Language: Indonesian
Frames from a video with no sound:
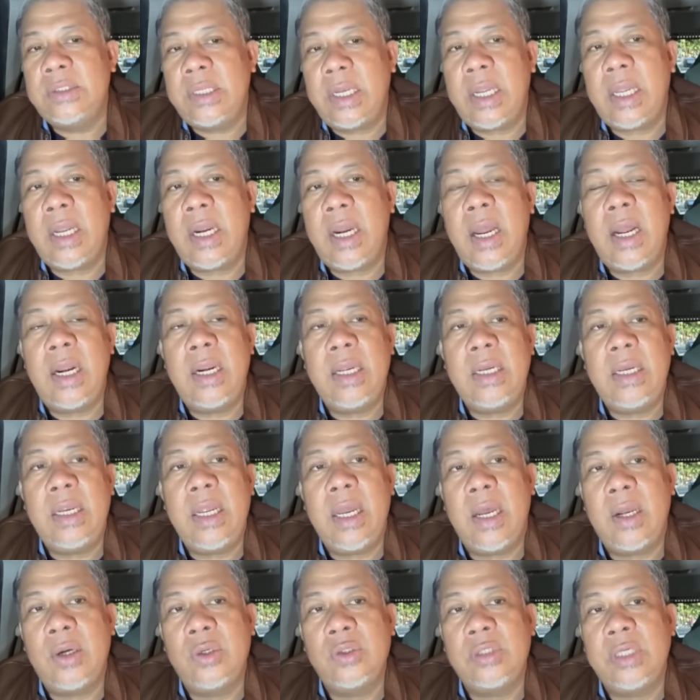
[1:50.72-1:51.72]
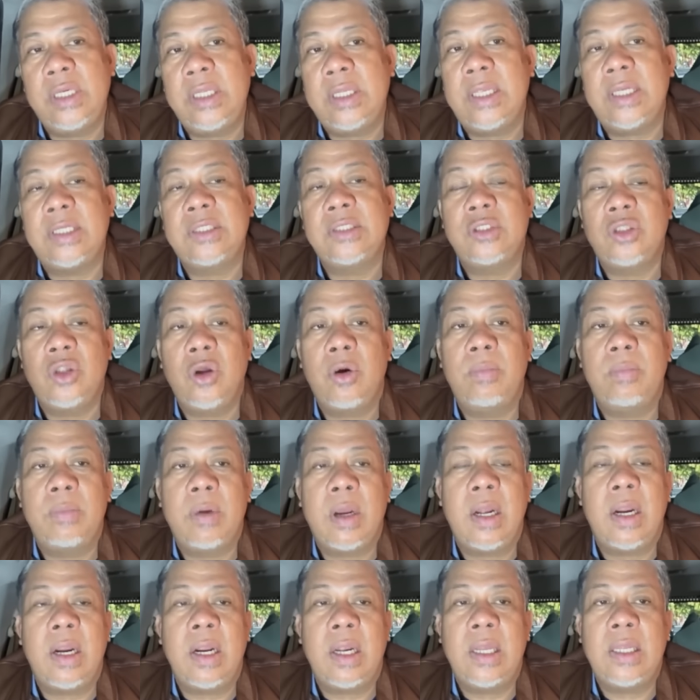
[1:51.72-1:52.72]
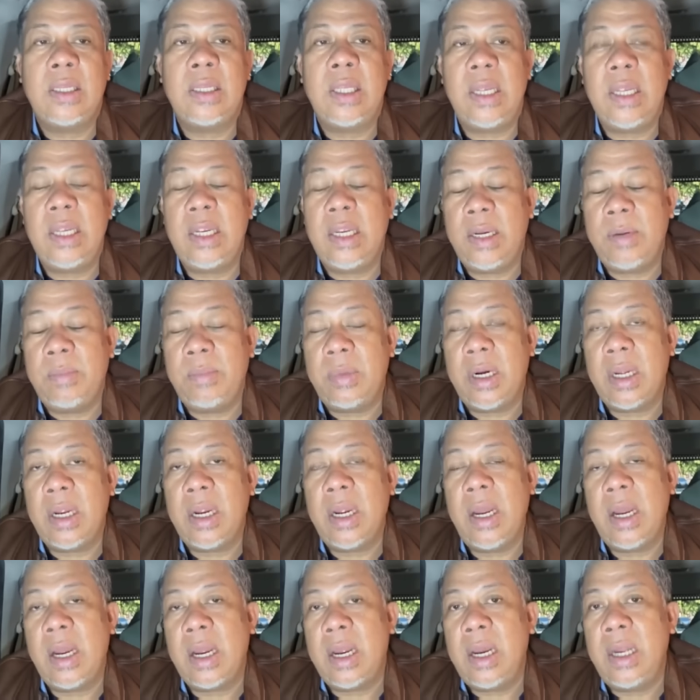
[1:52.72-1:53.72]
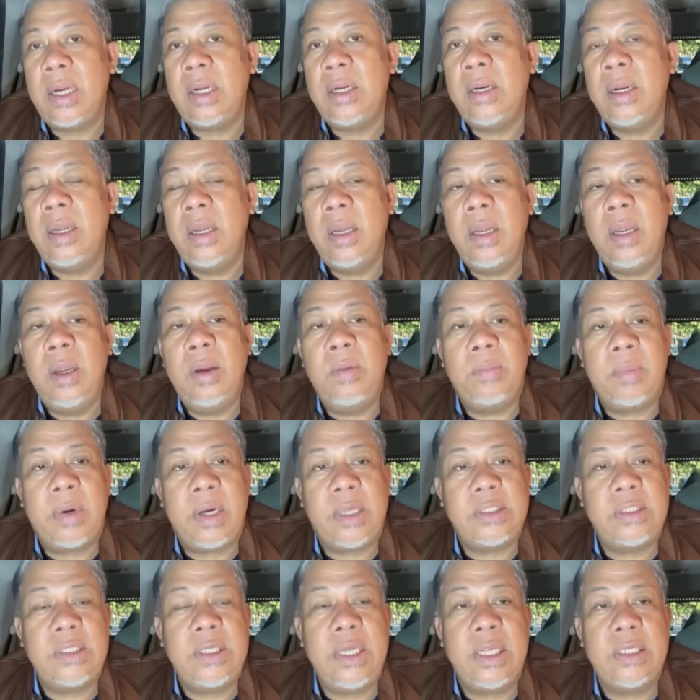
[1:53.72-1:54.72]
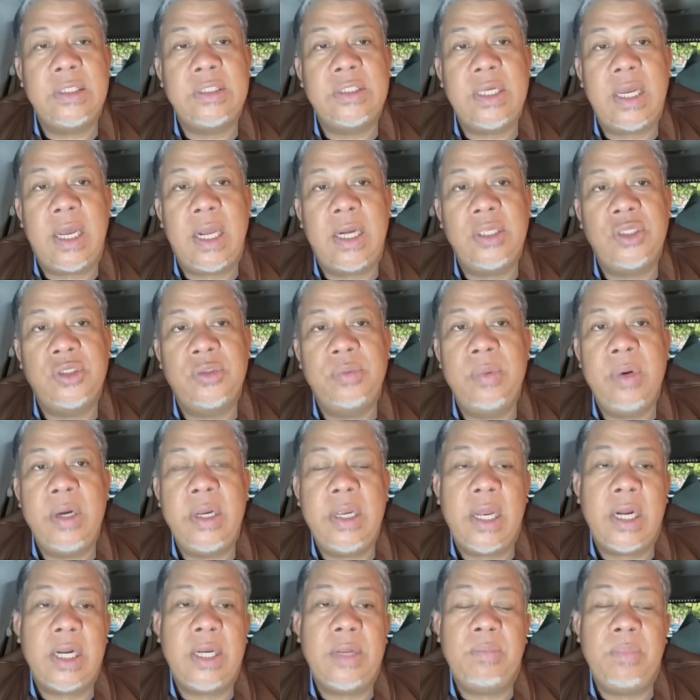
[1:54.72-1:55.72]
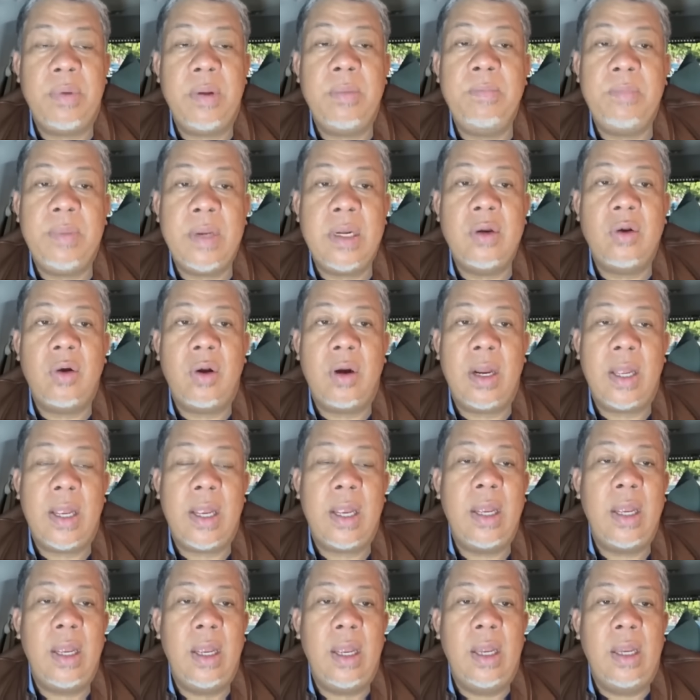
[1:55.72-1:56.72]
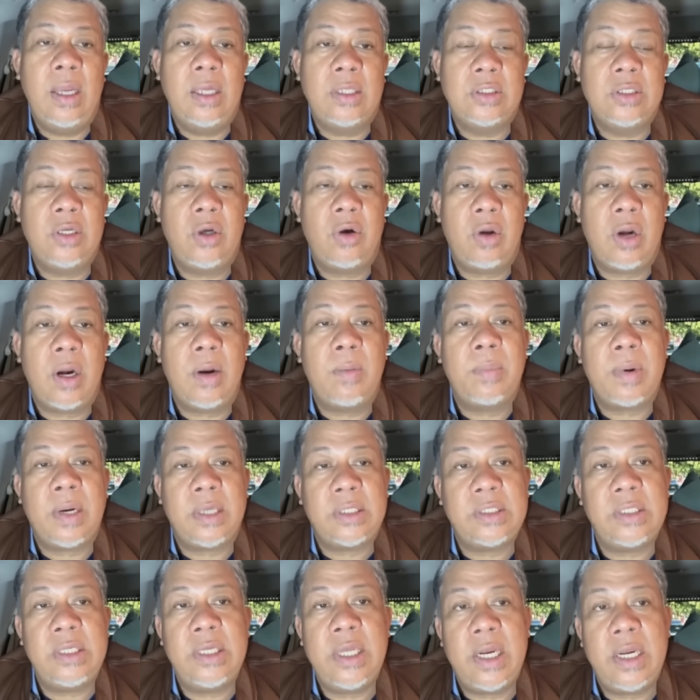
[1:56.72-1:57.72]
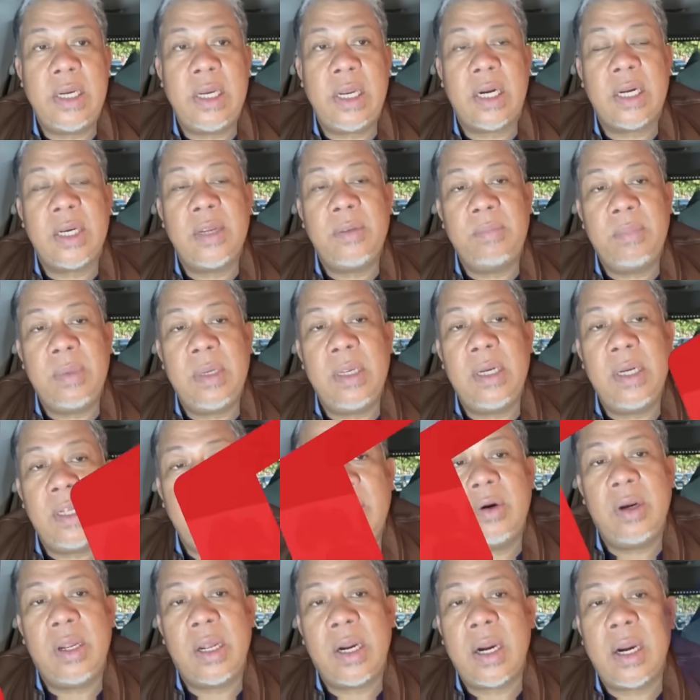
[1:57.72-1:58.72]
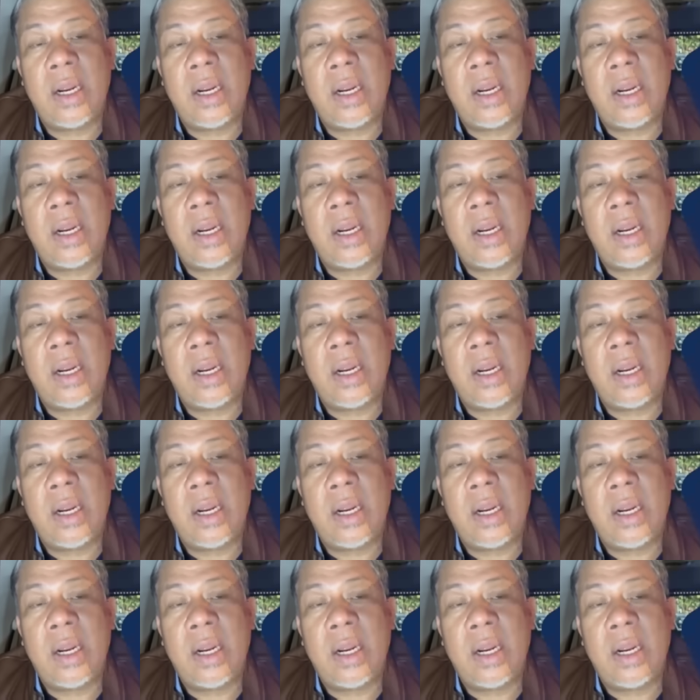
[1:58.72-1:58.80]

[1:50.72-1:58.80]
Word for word: Saya kira hal ini harus kita stop karena kita ingin menegakkan presidensialisme yang dipimpin oleh seorang presiden yang dipilih oleh